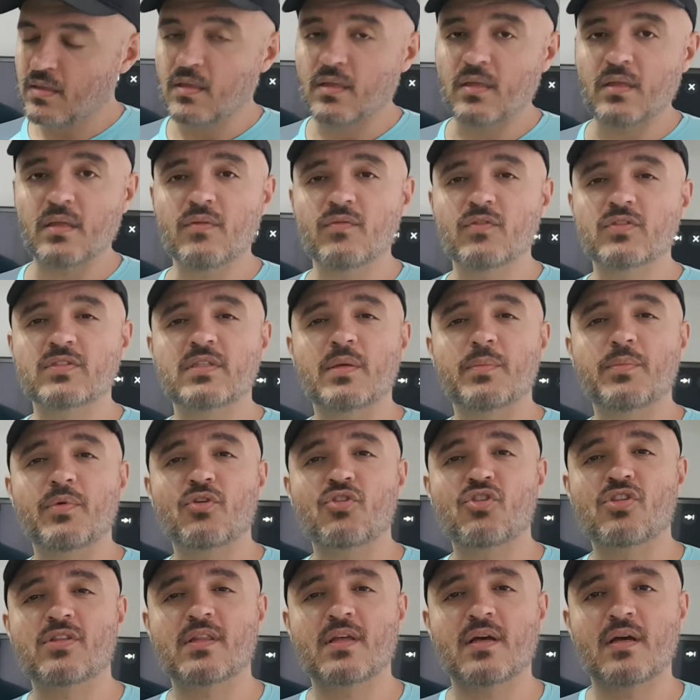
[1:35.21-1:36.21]
E você pode
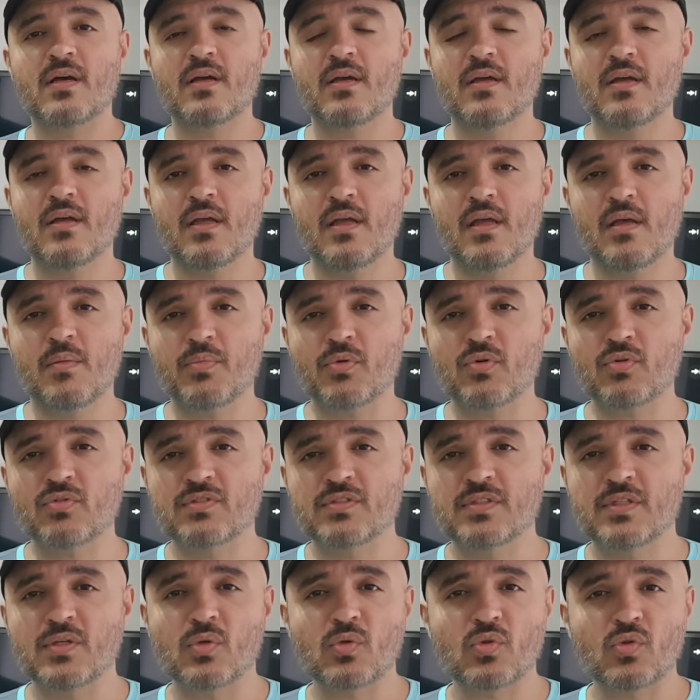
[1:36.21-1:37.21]
estar
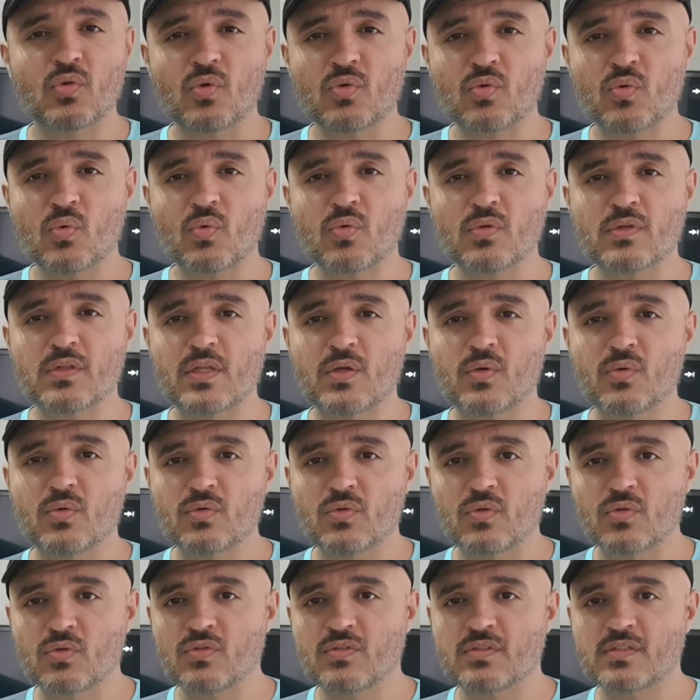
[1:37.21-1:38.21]
reproduzindo todo o
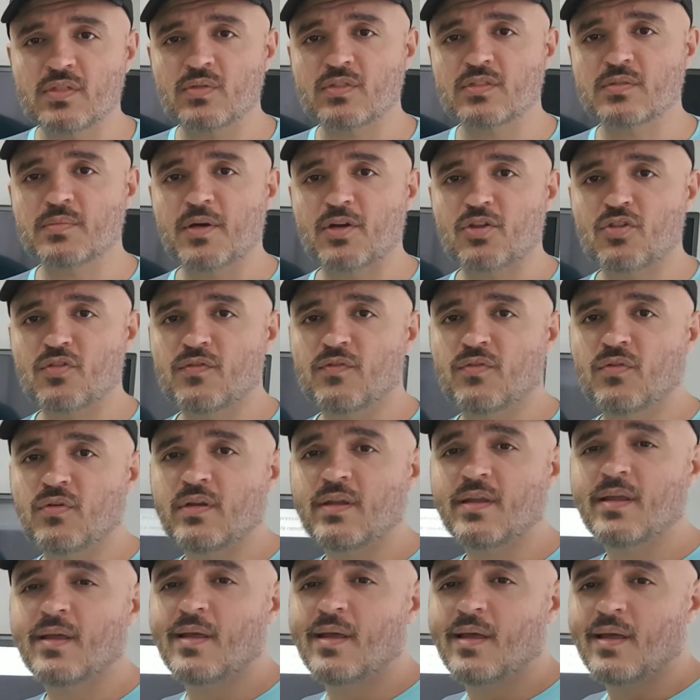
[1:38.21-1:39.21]
conteúdo do seu smartphone
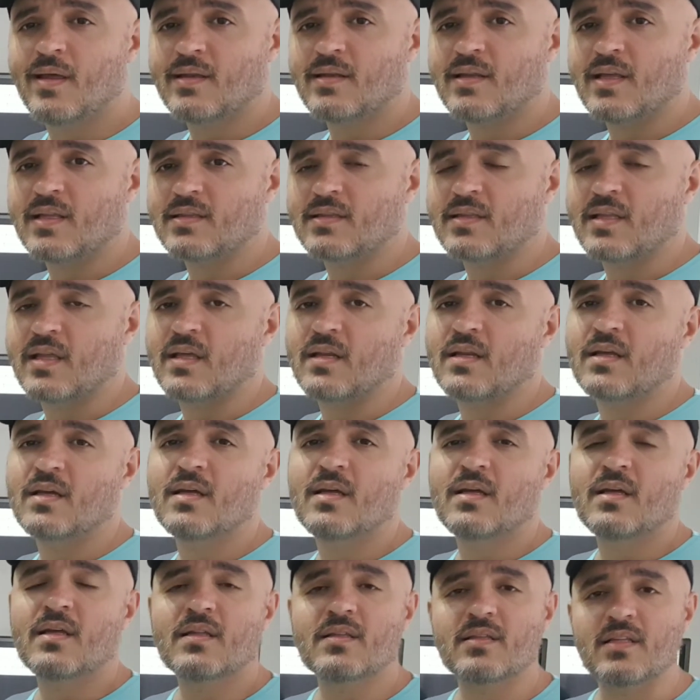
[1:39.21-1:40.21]
na tela
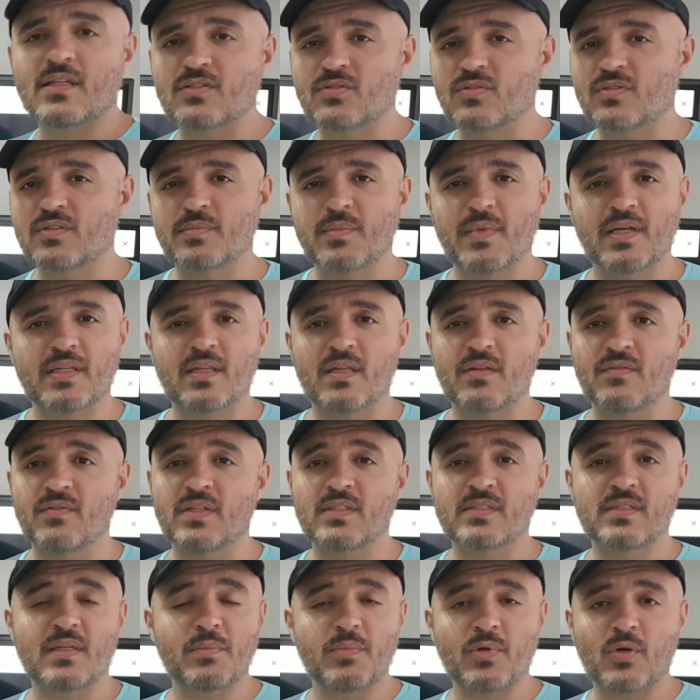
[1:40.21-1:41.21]
da sua Smart TV
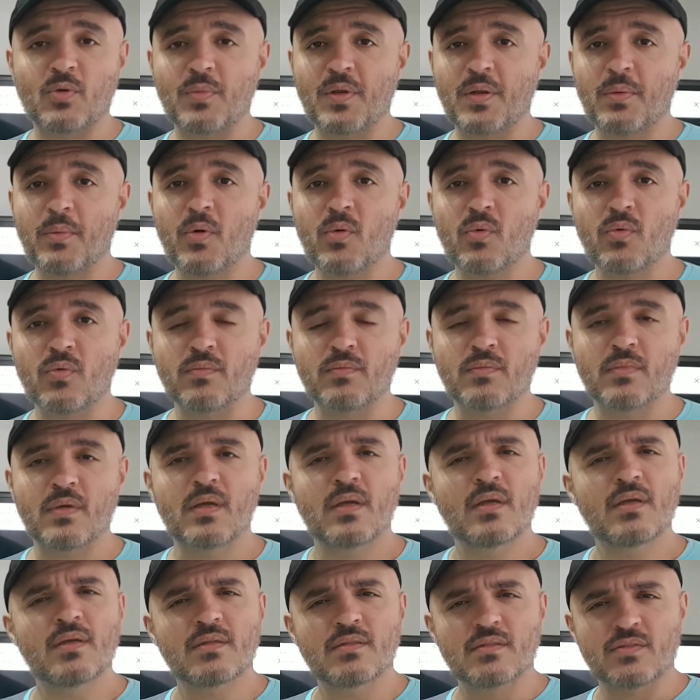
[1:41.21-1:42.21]
sem problema algum.
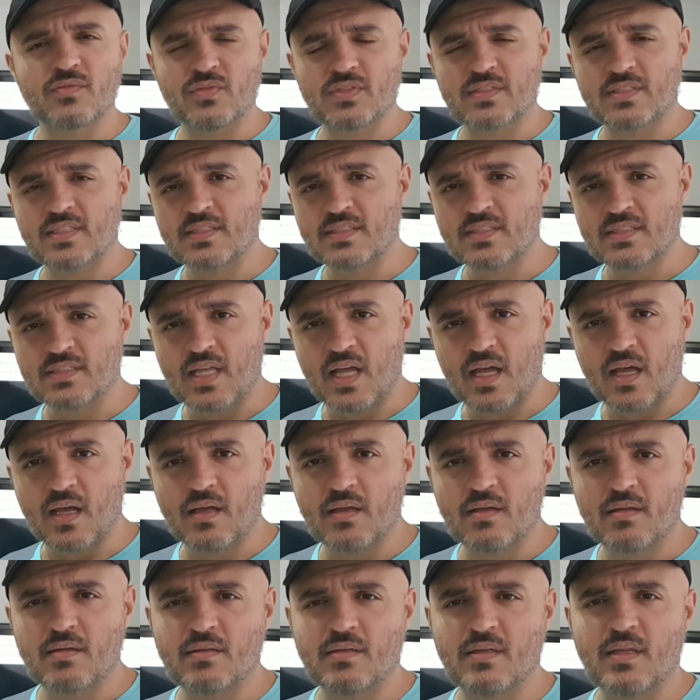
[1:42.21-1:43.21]
Se você está,
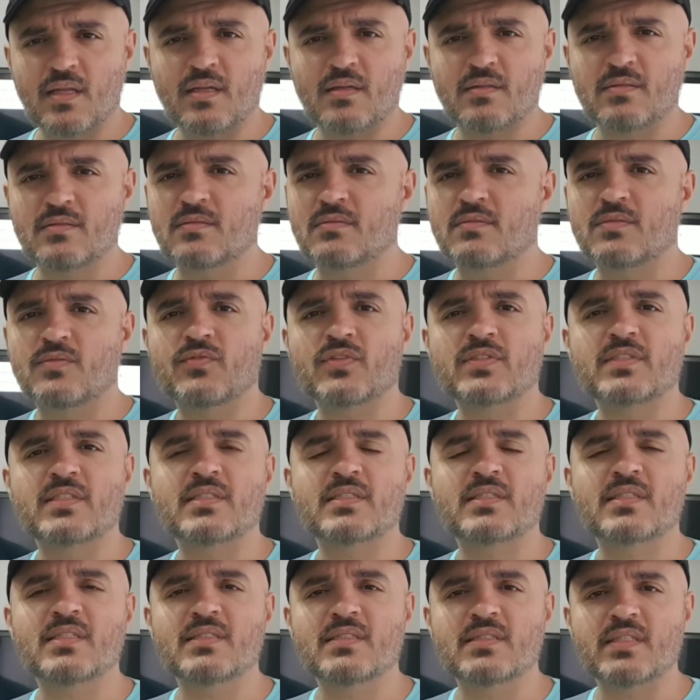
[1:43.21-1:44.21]
né, se vocês
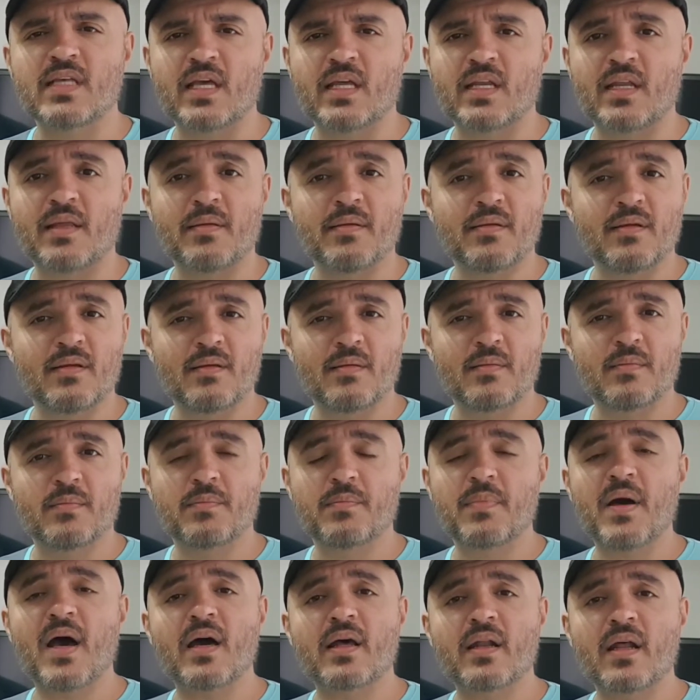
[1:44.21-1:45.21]
quiserem
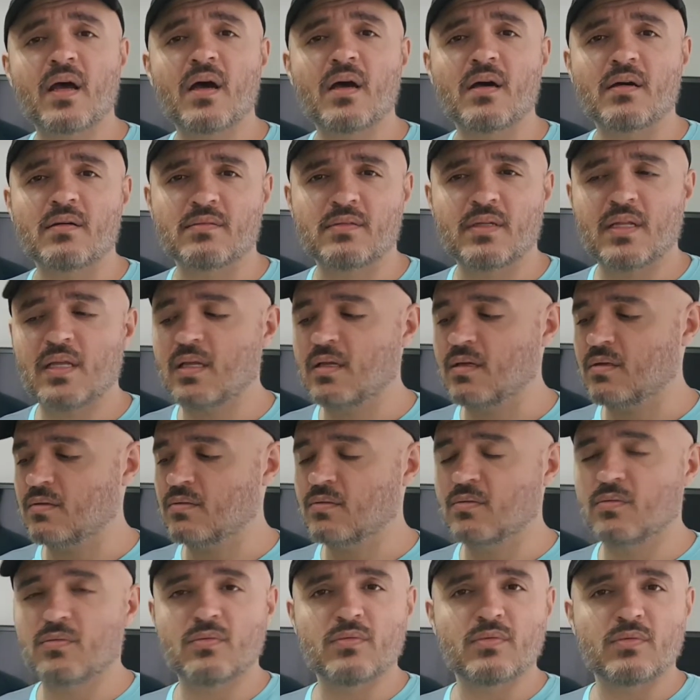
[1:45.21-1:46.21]
parar, né,
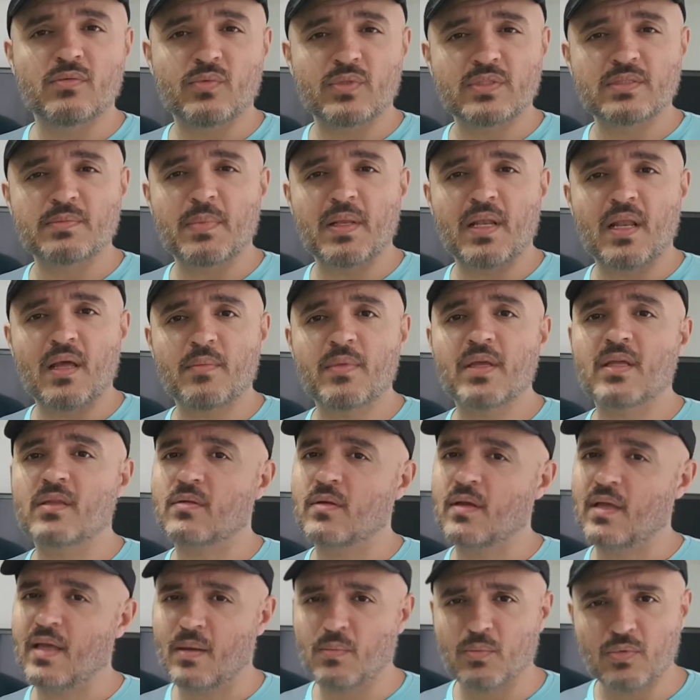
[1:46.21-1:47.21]
o, o espelhamento,
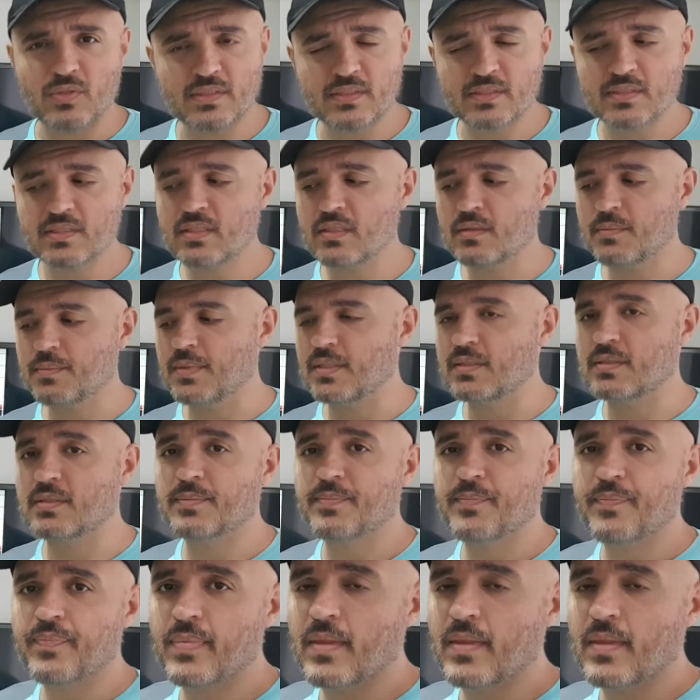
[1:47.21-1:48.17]
é muito simples.